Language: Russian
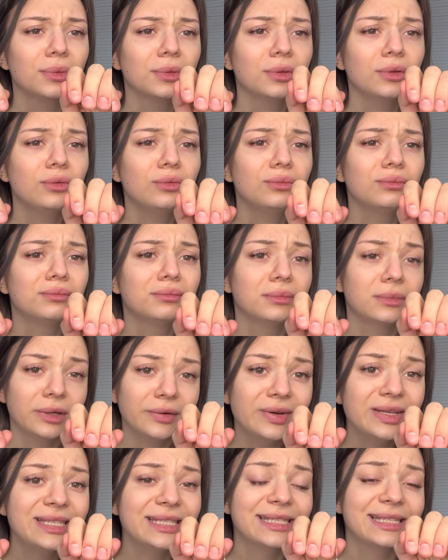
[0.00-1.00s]
Ну,
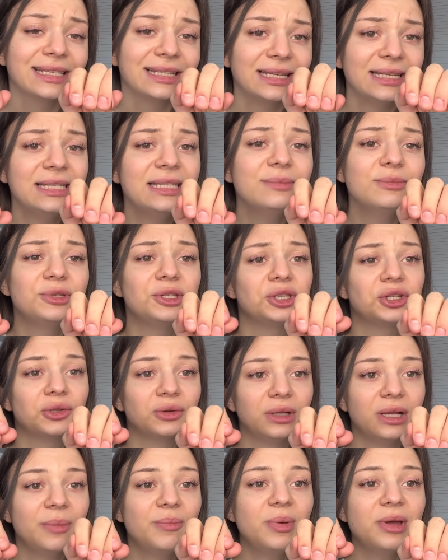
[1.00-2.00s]
давайте согласимся, что
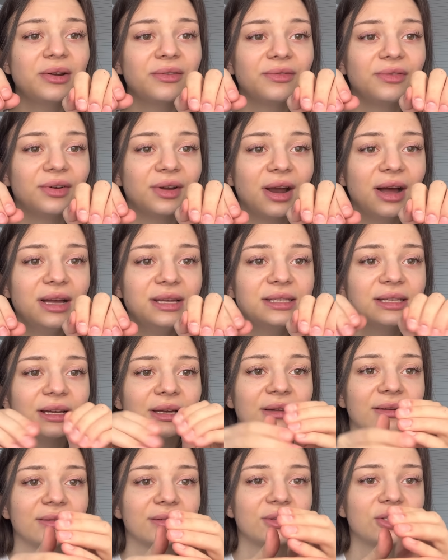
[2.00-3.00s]
для первого
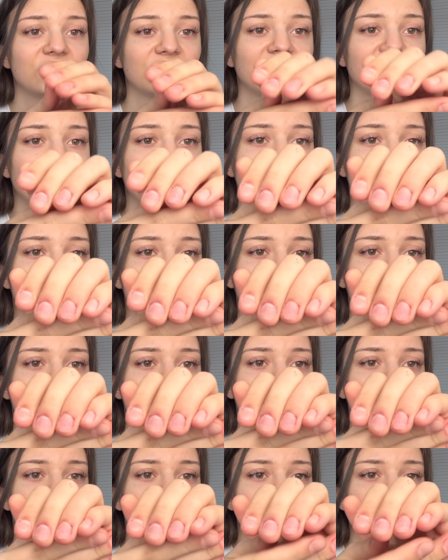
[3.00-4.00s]
раза человеку,
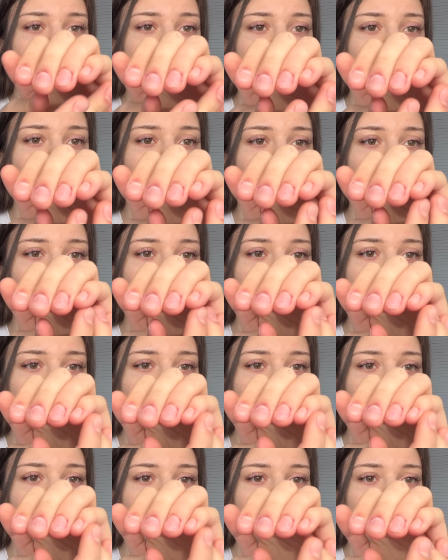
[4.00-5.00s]
господи, просто
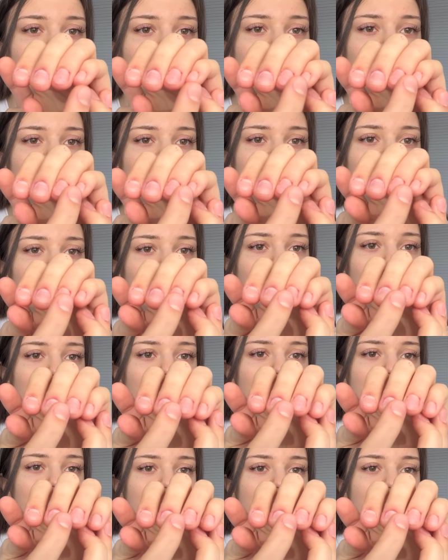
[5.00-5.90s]
посмотрите, раз, два,